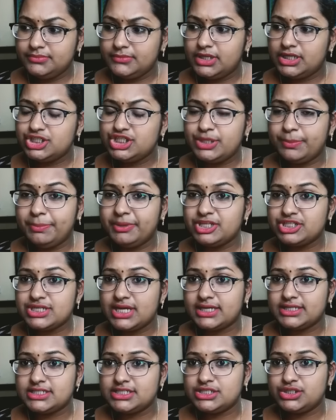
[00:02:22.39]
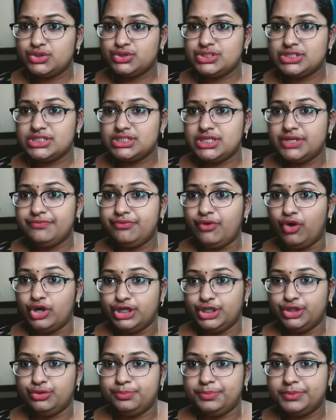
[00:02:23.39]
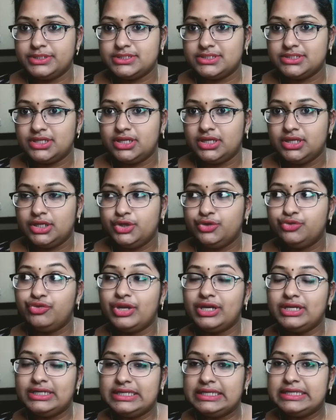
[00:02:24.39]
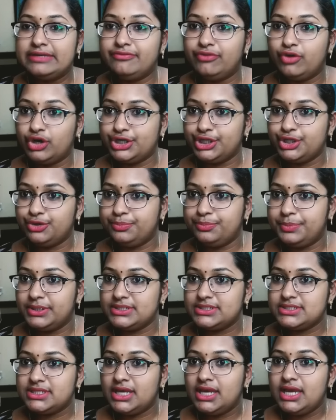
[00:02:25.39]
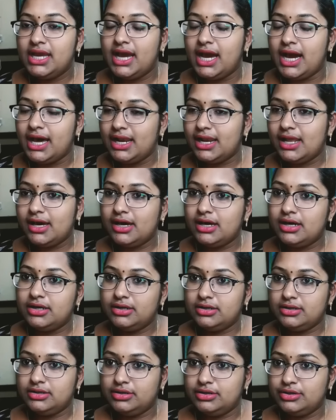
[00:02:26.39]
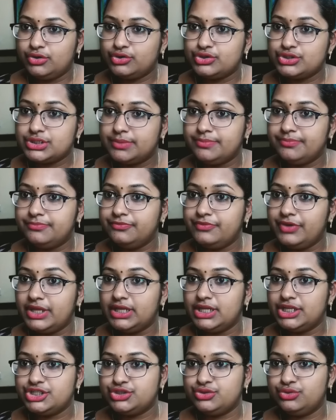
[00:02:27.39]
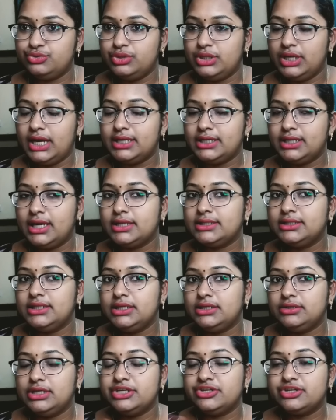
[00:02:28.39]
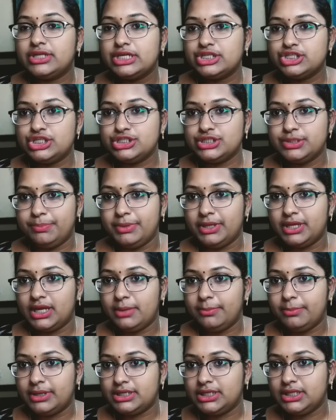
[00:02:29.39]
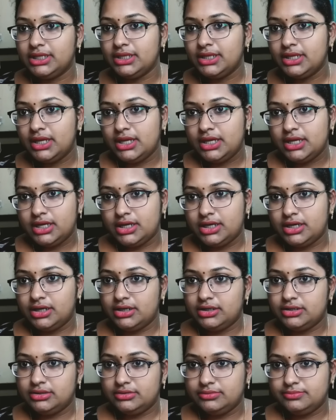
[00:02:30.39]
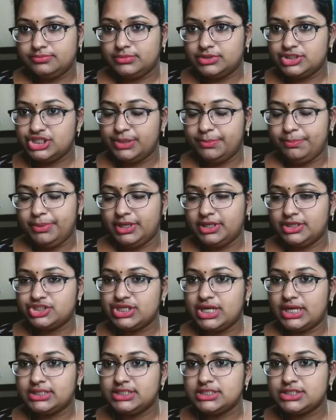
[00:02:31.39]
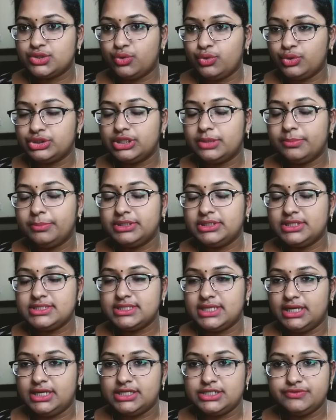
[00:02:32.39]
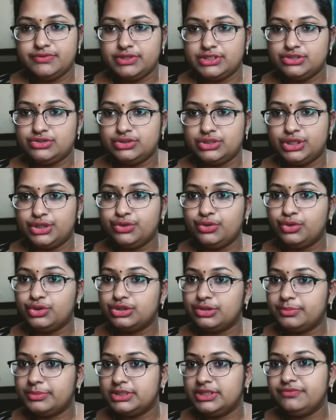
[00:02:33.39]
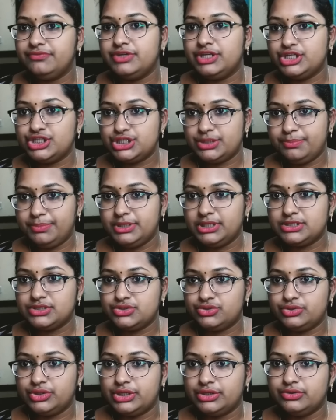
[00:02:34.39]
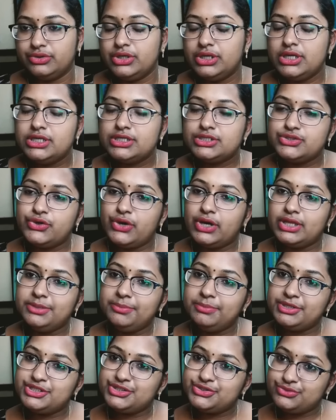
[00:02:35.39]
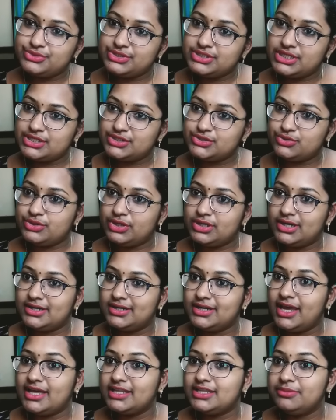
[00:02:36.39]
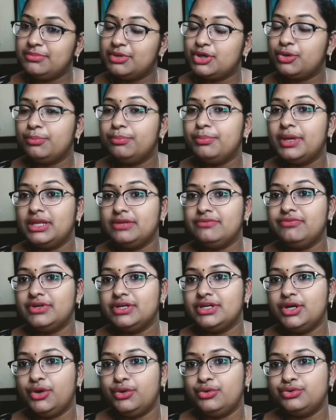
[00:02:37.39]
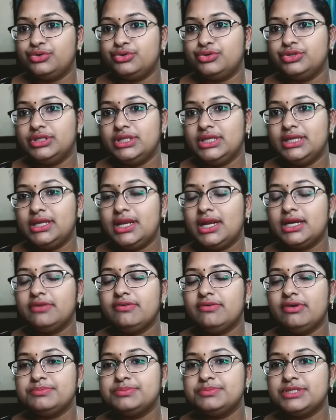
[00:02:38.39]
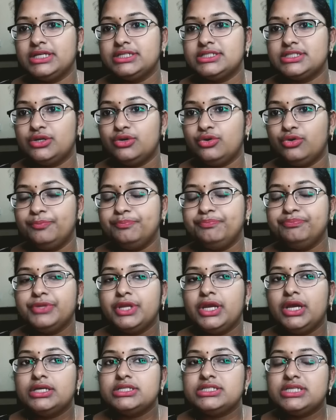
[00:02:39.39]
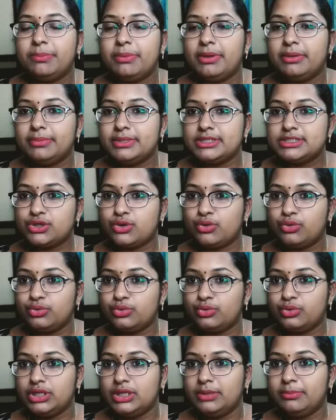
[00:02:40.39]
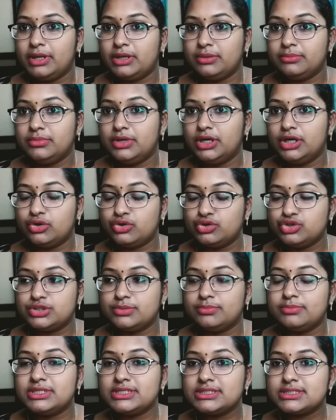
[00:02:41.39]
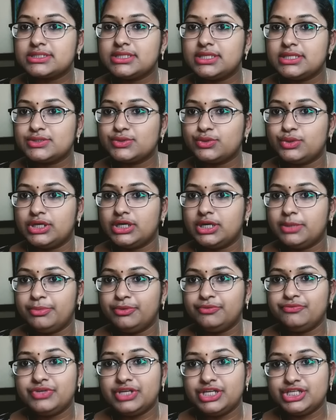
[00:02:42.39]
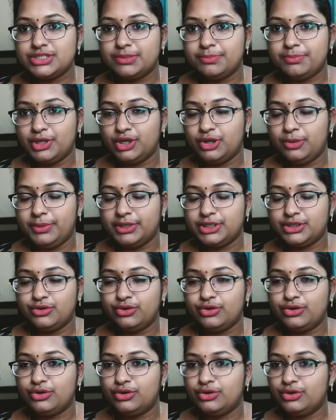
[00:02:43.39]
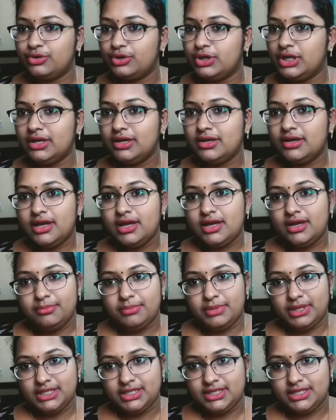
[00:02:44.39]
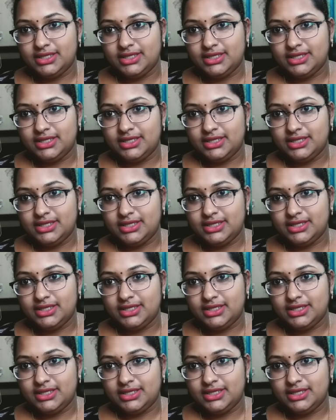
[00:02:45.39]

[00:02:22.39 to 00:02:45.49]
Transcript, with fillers: షిప్పింగ్ um, ఛార్జెస్ వచ్చేసి ఫార్టీ రూపీస్ ట్వంటీకి ఫార్టీ రూపీస్ అలా కొంచెం వేరియేషన్ ఉంది అంటే అది ఇంటర్నేషనల్ షిప్పింగ్ కాబట్టి షిప్పింగ్ ఛార్జెస్ కొంతమంది సెలర్స్ వేస్తున్నారు కొంతమంది ఫ్రీ షిప్పింగ్ ఇస్తున్నారు సో అది మీరు చూస్ చేసుకున్నారంటే అది మీకు బెనిఫిట్గా ఉంటుంది ఇలాంటి వెబ్సైట్స్లో చీప్ అండ్ బెస్ట్ కొనుక్కొని మనం కొంచెం రిస్క్ తీసుకునేటప్పుడు ఫ్రీ షిప్పింగ్లో పెట్టుకోవడంలో కూడా మనకి